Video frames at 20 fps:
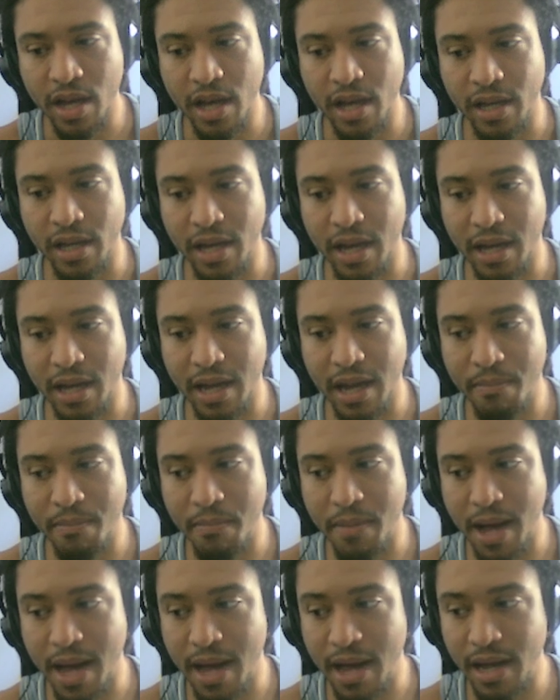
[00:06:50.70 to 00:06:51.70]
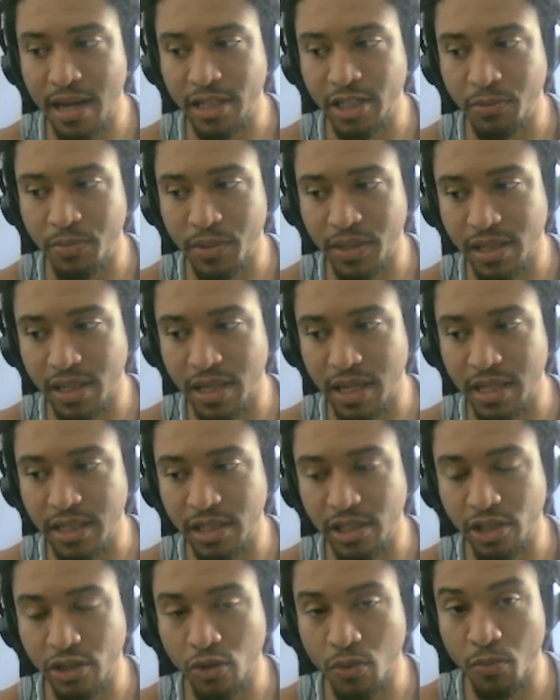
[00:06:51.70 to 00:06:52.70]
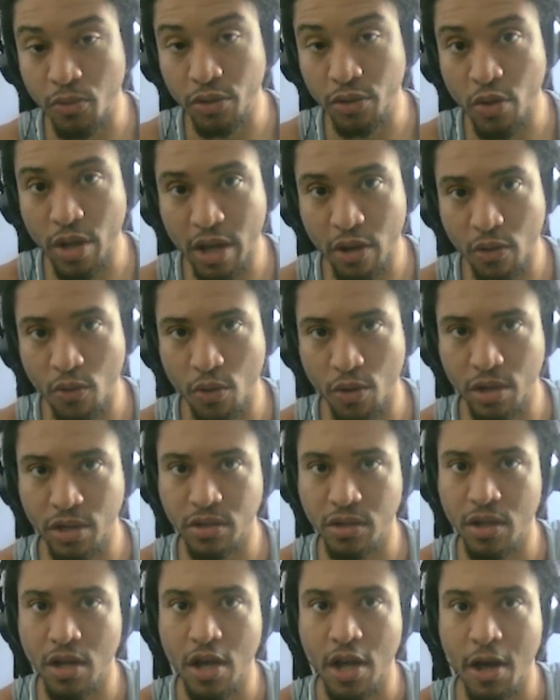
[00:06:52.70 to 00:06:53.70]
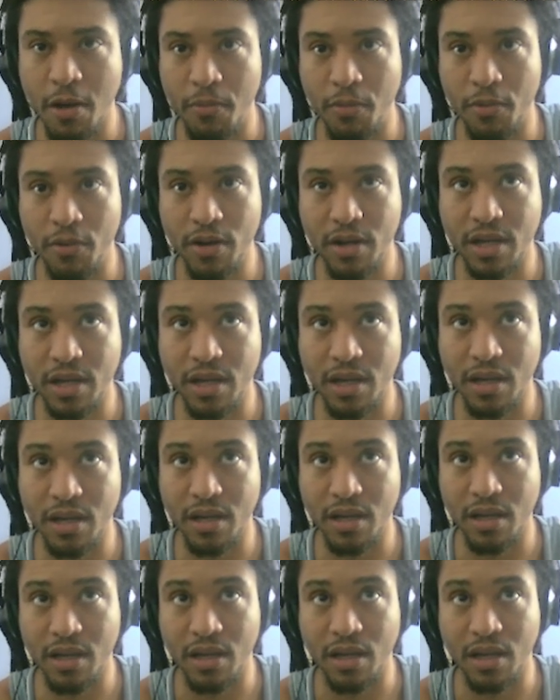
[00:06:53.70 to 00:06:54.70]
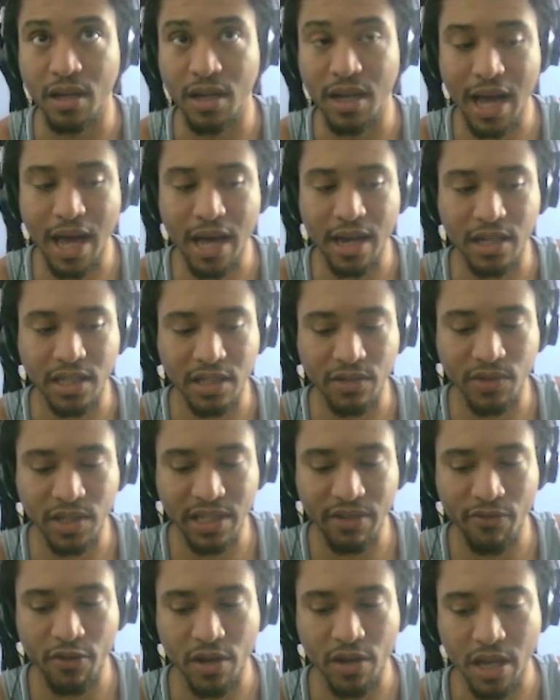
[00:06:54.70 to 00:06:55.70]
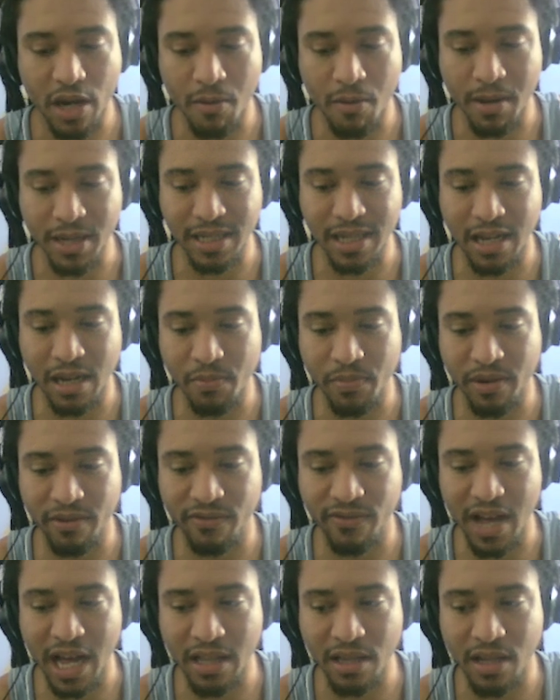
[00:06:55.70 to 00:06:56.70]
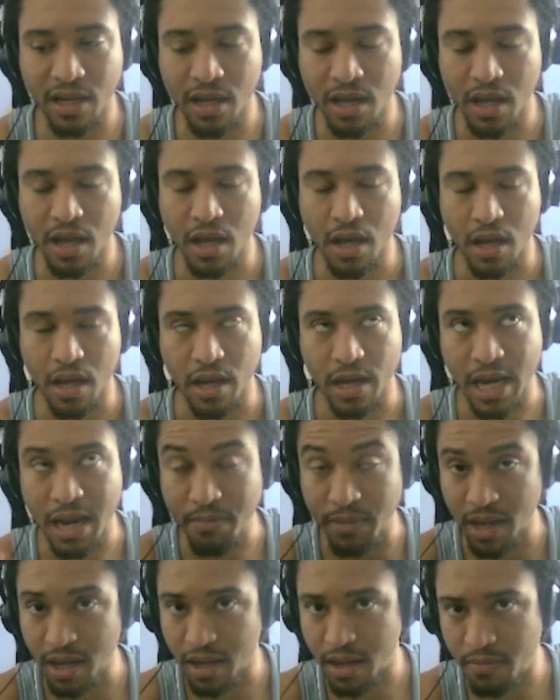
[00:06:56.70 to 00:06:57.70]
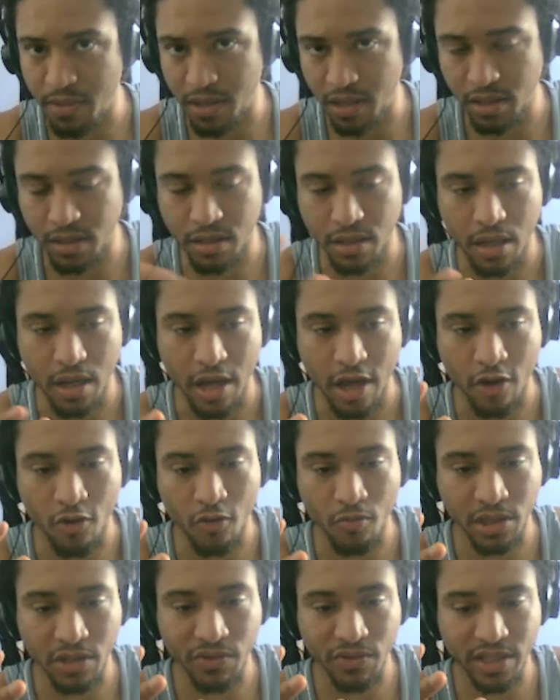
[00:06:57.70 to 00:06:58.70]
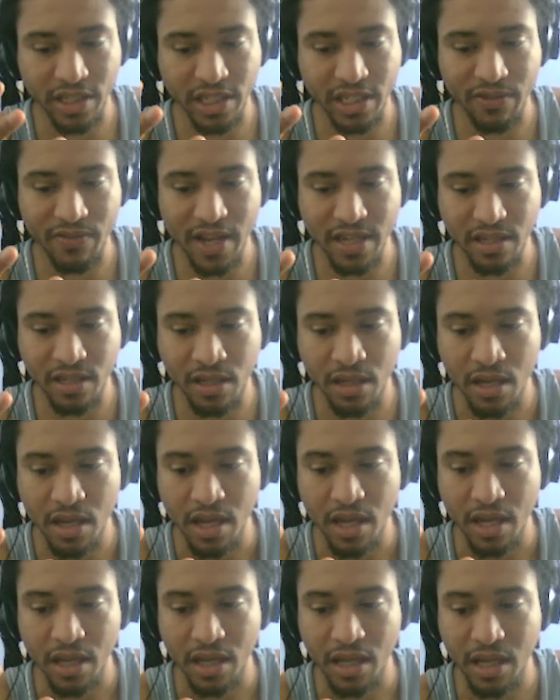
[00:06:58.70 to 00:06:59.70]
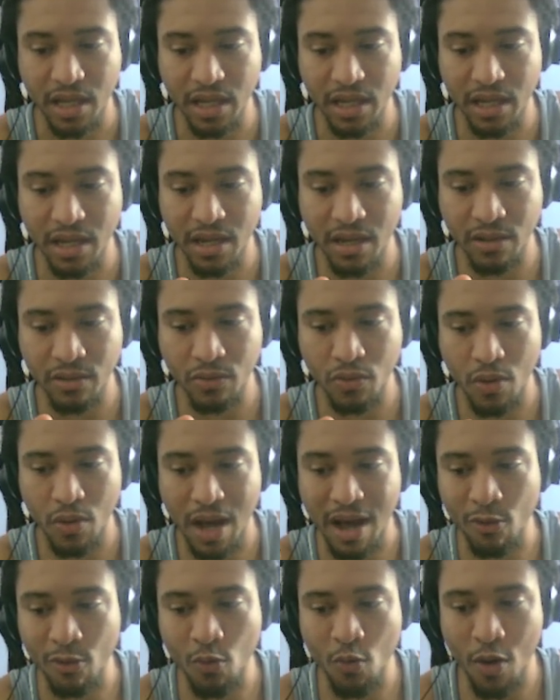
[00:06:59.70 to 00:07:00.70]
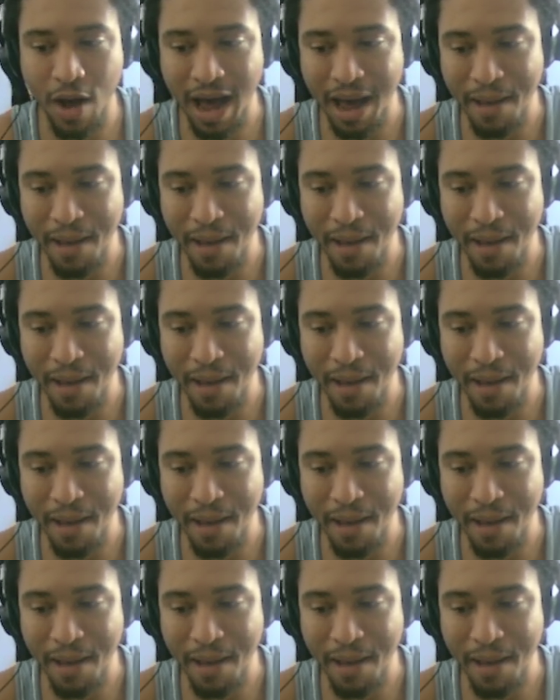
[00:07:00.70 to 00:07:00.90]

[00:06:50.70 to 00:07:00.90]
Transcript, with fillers: e acabar, tipo assim, exigindo muito recurso. Porque, cara, se você for criar uma sala privada, na minha cabeça, é como se você estivesse criando algo à